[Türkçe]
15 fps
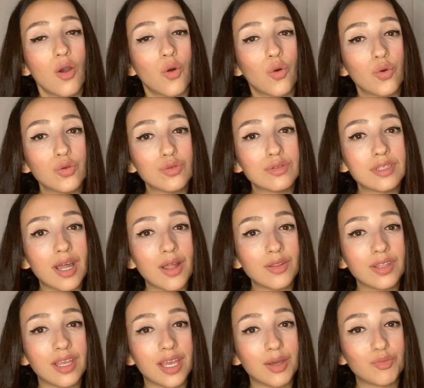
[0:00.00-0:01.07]
O
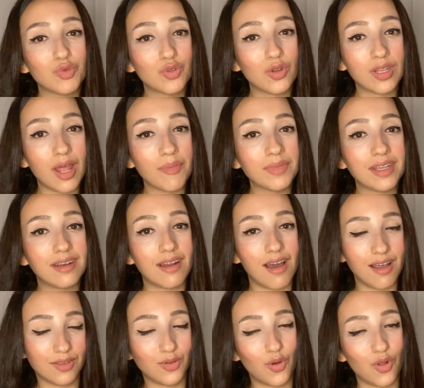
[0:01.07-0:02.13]
yüzden e, bu dönemde
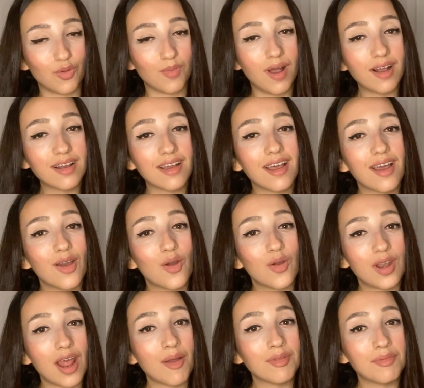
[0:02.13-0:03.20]
rahat olmak
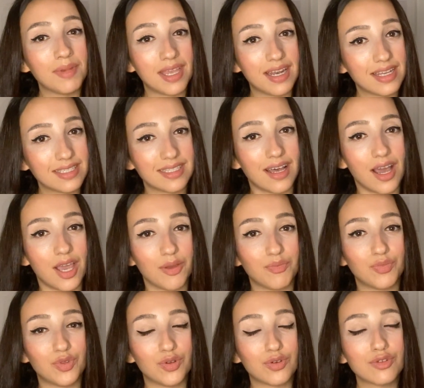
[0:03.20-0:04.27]
önemli bir yere
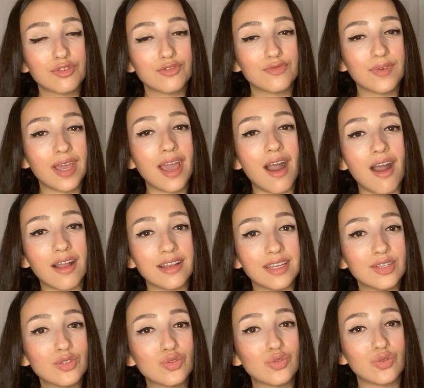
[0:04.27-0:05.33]
sahip diyoruz ve
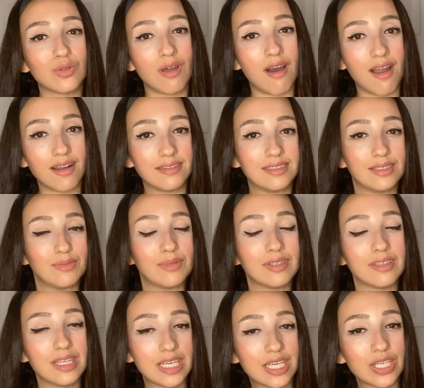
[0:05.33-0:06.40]
anne sütünü
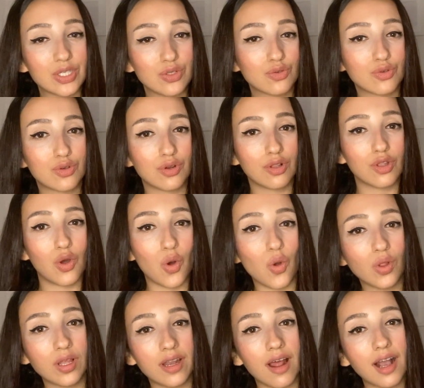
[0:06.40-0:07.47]
artırmanın ikinci kuralı
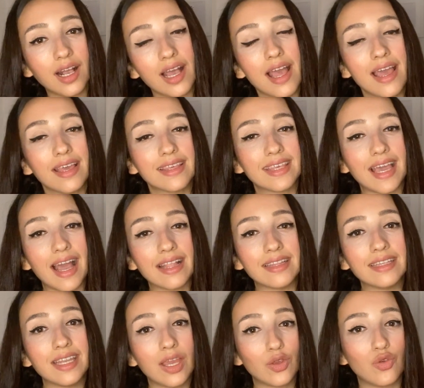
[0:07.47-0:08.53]
olarak
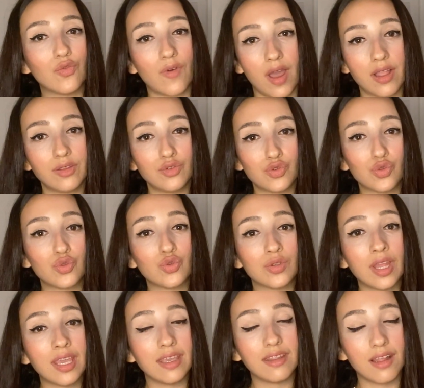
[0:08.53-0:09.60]
kendine güven,
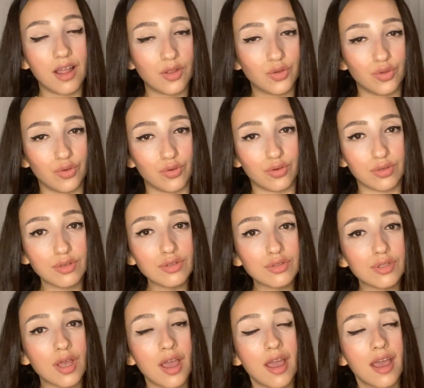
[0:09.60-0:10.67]
sütüne inan
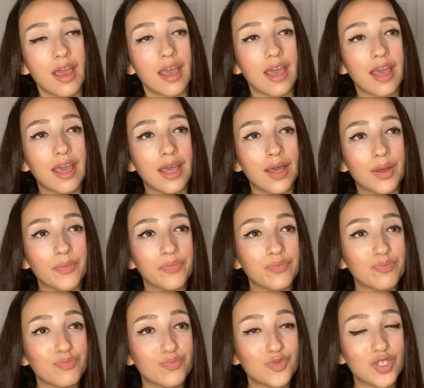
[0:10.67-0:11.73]
diyoruz. E,
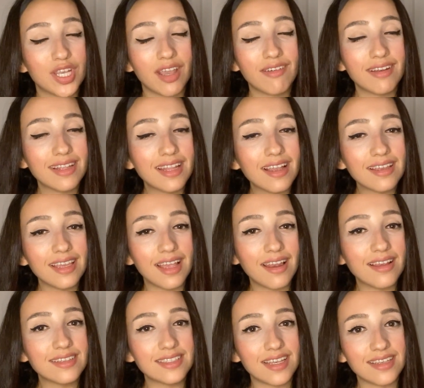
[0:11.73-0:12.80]
Çevreden
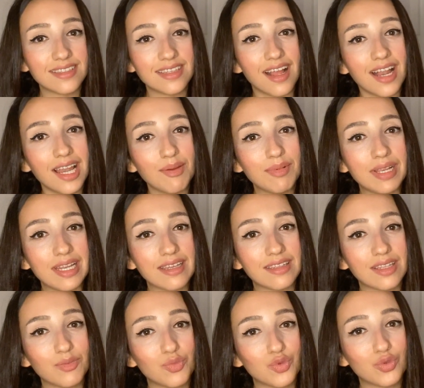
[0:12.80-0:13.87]
gelen seslerle
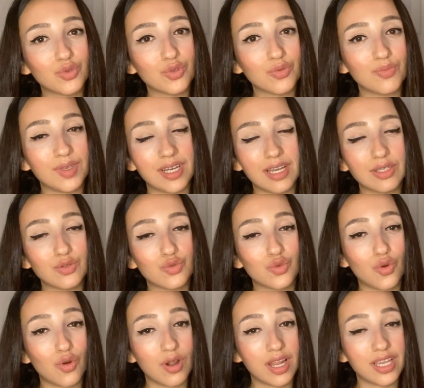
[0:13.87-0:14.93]
birlikte bu durum biraz
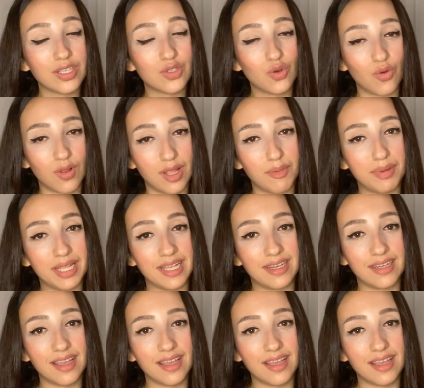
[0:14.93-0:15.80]
zorlayıcı olabilir.